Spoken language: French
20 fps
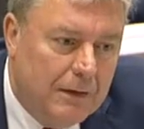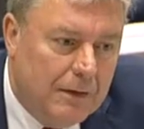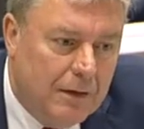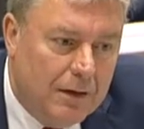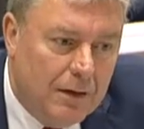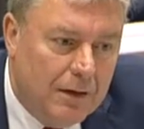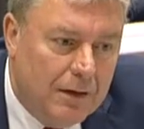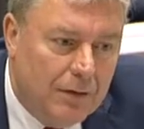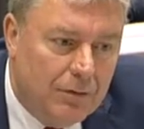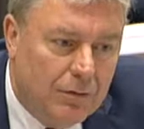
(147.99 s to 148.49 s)

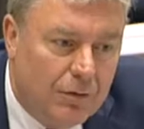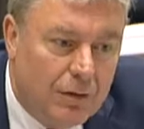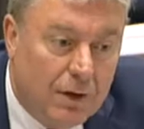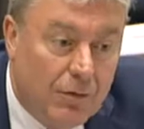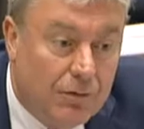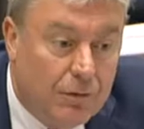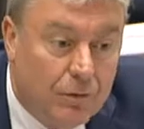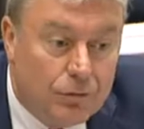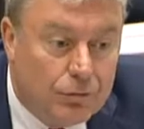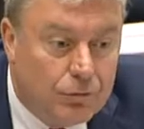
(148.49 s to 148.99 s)
euh, il faut que
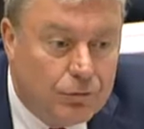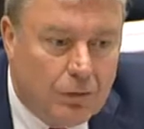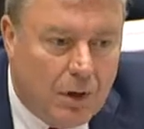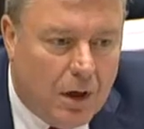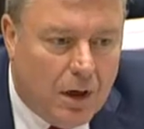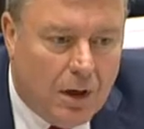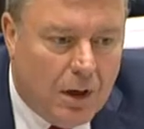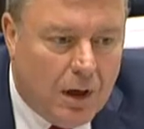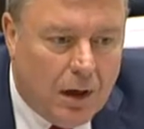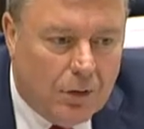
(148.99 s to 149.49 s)
la France joue
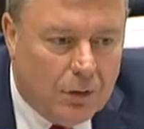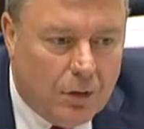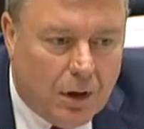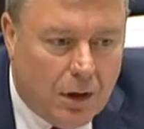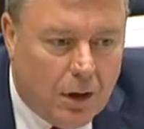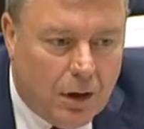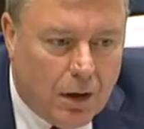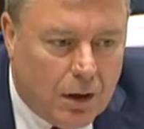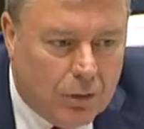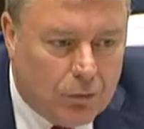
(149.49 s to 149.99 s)
un,
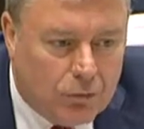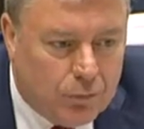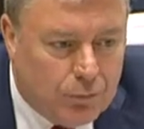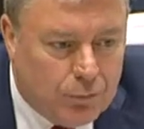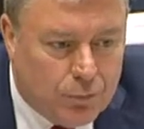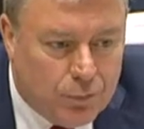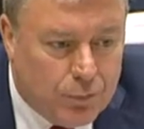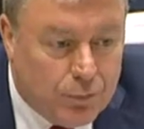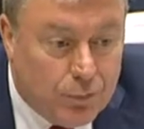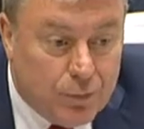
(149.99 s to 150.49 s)

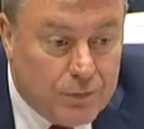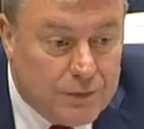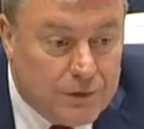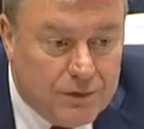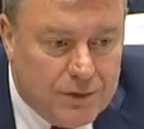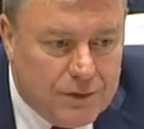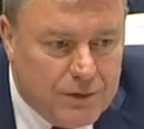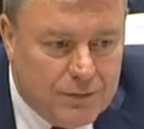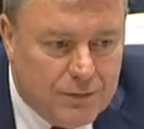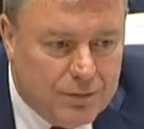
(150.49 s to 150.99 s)
jeu plus
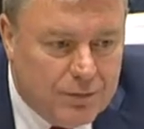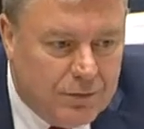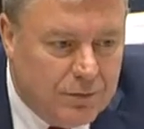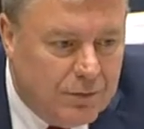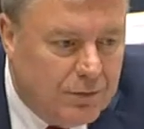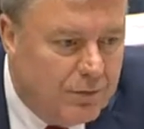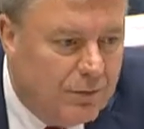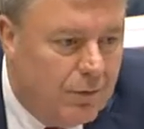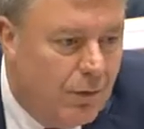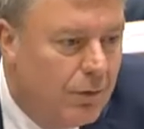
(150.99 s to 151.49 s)
positif
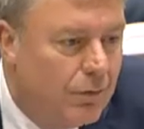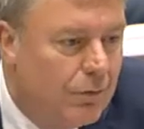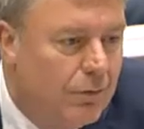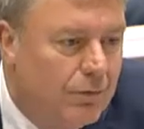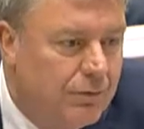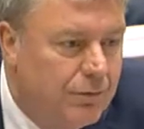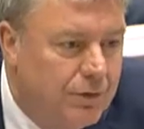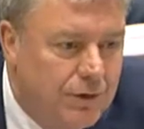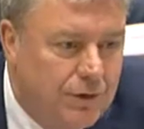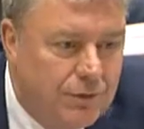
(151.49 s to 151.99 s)
euh, dans le
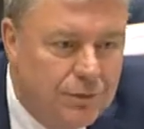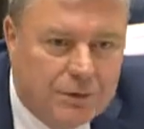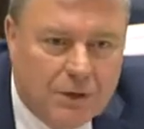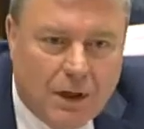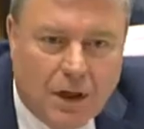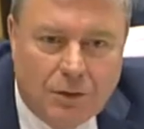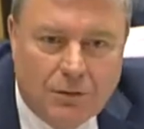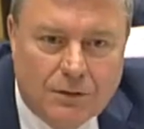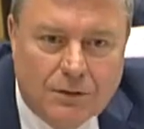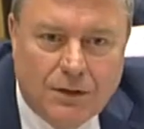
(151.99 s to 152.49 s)
conflit du
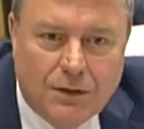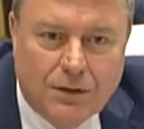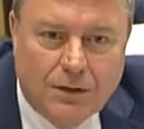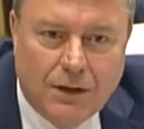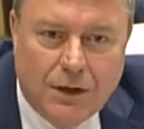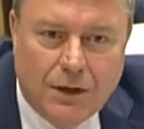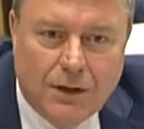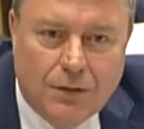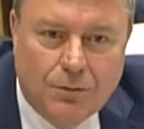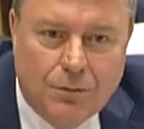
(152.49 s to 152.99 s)
Sahara
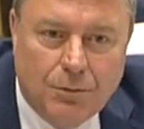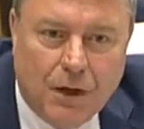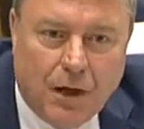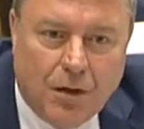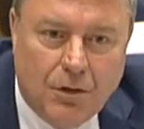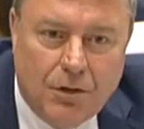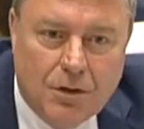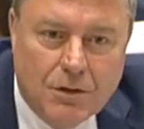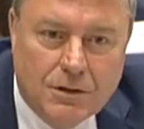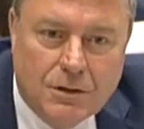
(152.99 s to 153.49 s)
occidental et du
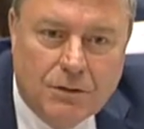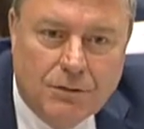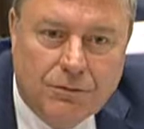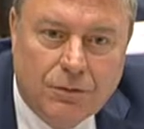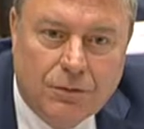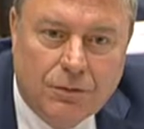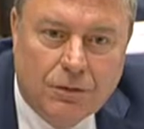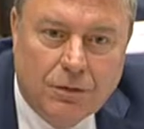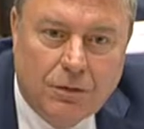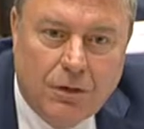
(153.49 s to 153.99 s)
Maroc, il
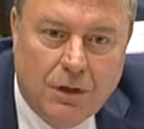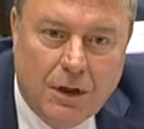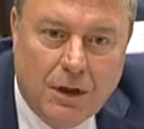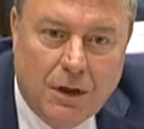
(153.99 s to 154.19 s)
faut que,